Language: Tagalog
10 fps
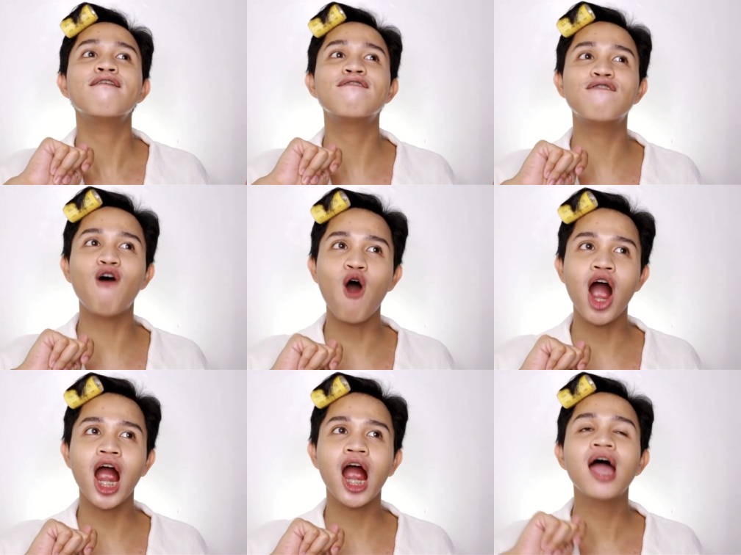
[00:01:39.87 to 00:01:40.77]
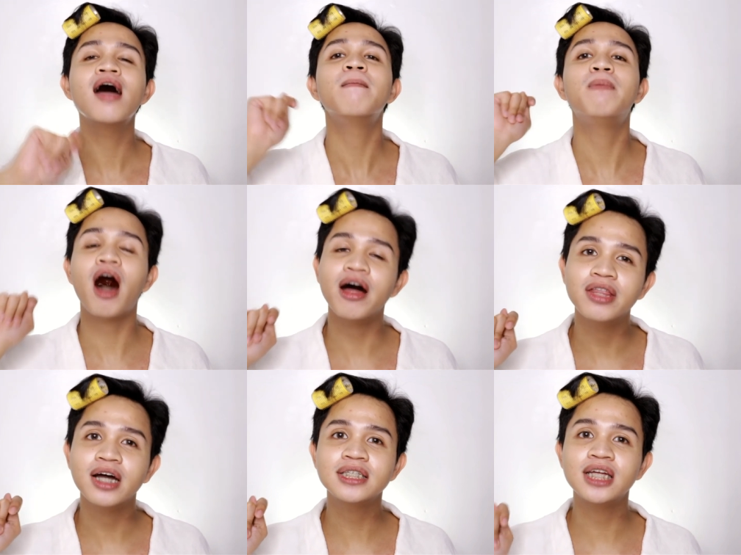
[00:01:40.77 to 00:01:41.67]
for
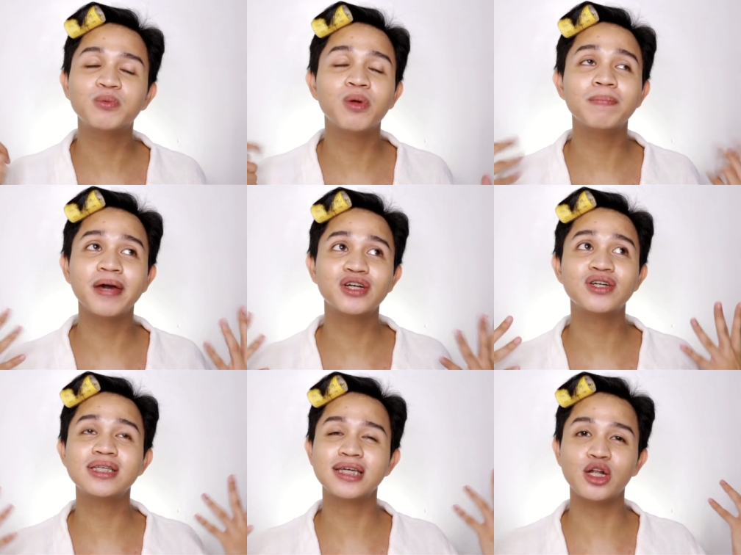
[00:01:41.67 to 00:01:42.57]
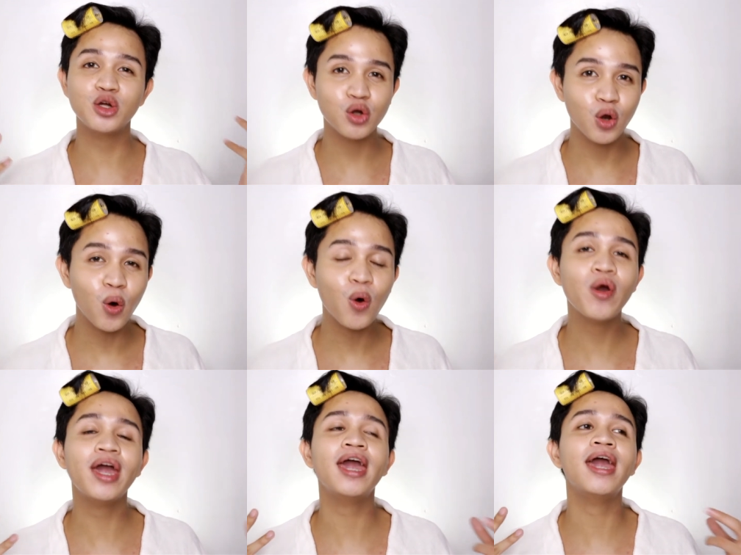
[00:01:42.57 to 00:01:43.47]
products that will make your skin
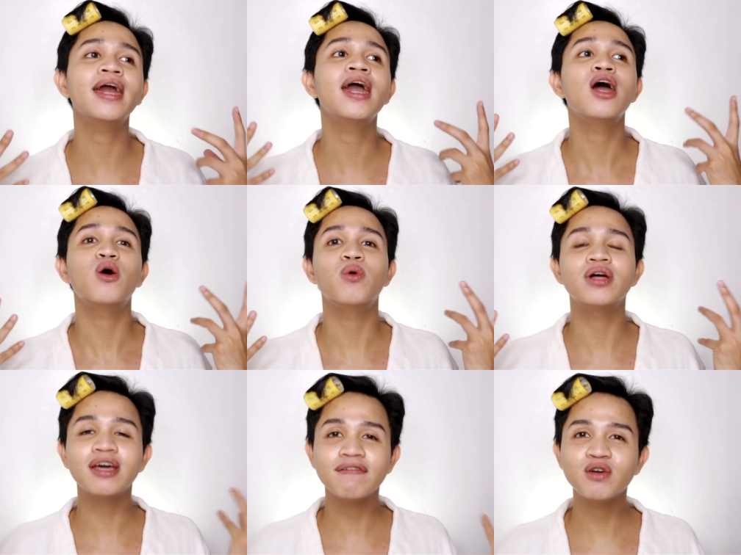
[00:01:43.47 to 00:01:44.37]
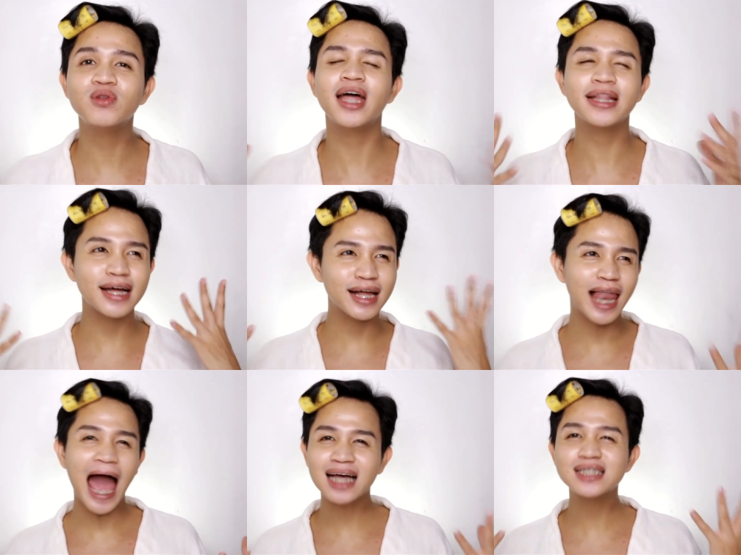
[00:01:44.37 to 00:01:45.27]
glowing, will give you that
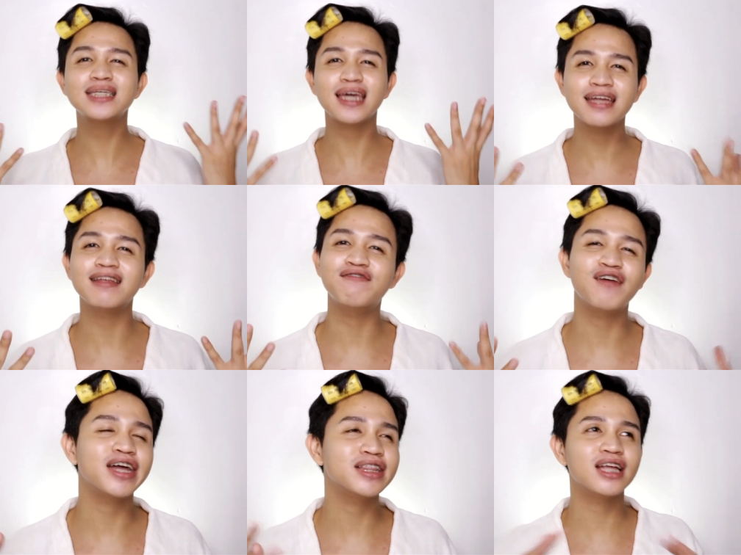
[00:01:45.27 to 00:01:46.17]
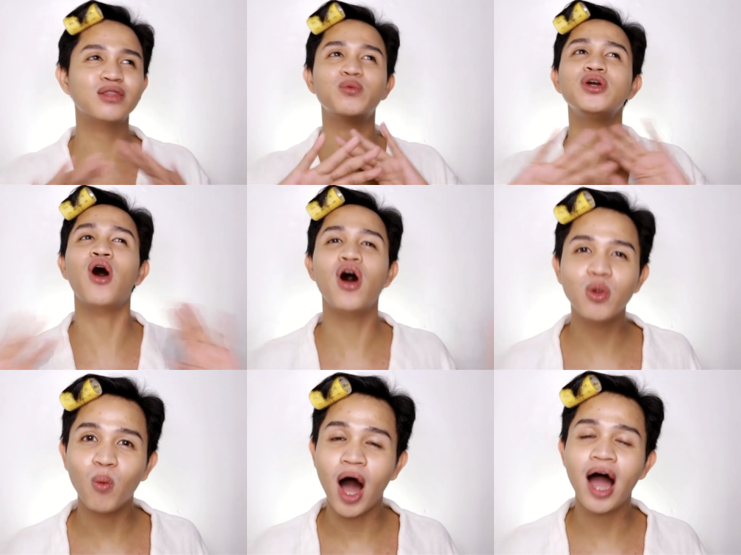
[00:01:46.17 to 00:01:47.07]
glass skin effect that we
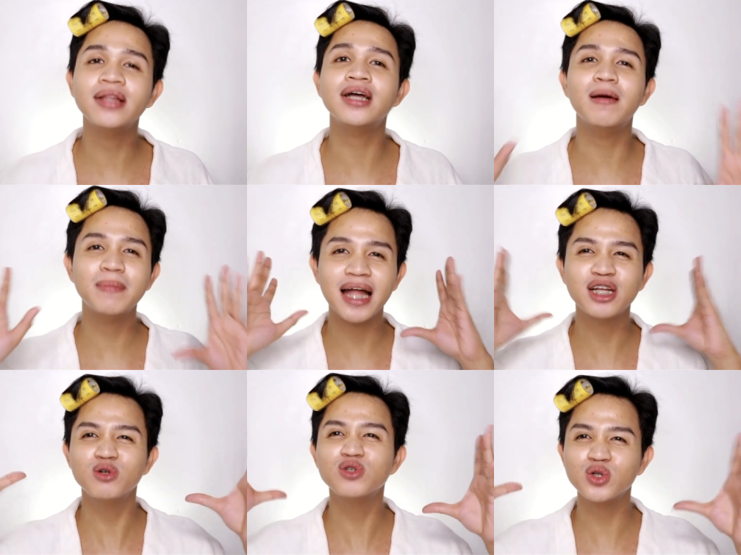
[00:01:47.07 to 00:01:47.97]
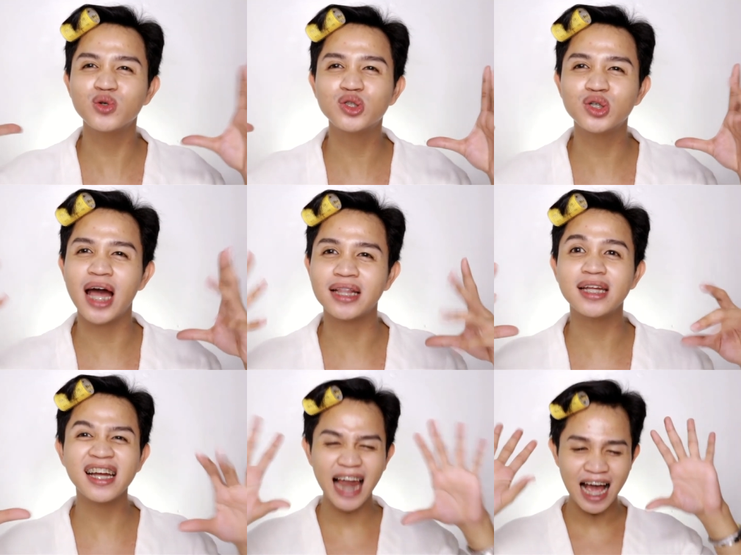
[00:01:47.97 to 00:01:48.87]
all want. Alam natin, gustong-gusto
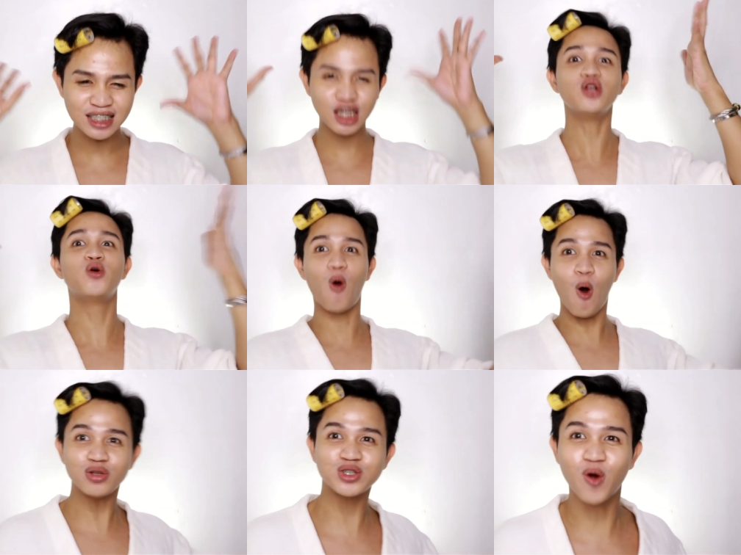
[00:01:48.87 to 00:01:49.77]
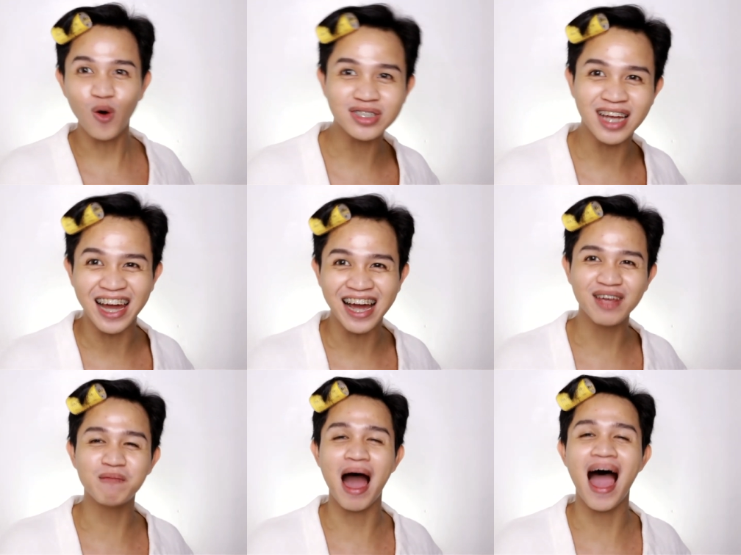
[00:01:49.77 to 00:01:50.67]
natin yung glass skin goals. Goals
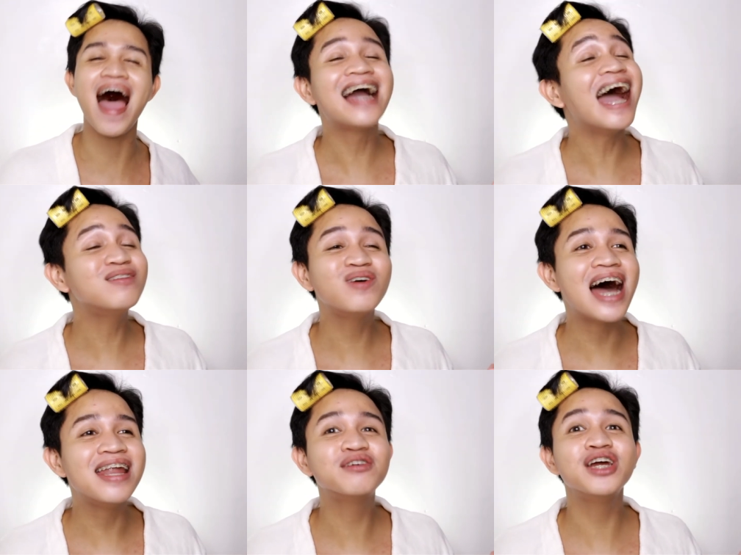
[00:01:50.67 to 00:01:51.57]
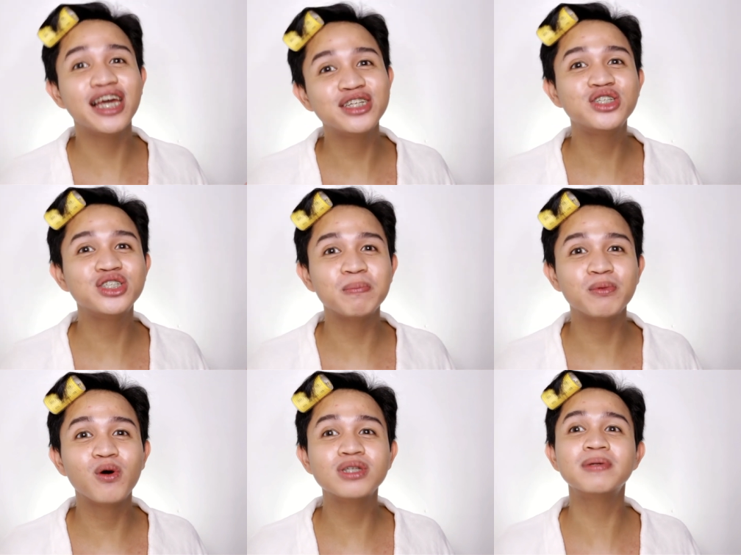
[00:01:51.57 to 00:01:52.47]
talaga, di ba? Kahit wala ng relationship
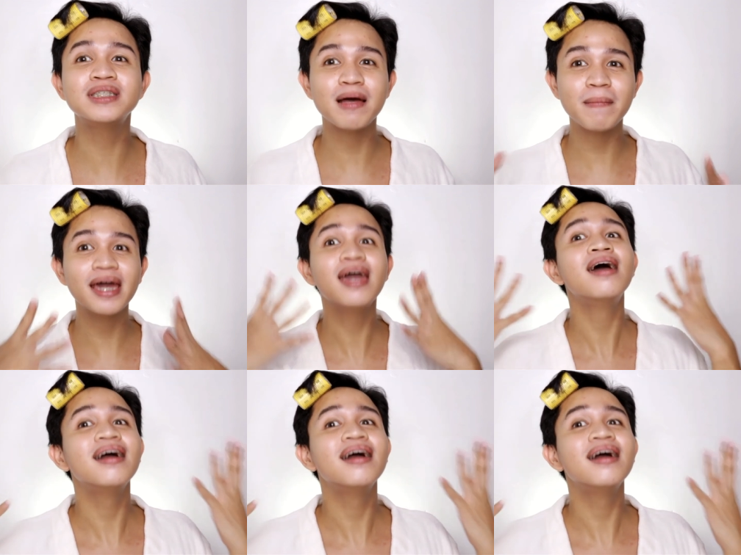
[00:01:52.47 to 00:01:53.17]
goals, basta may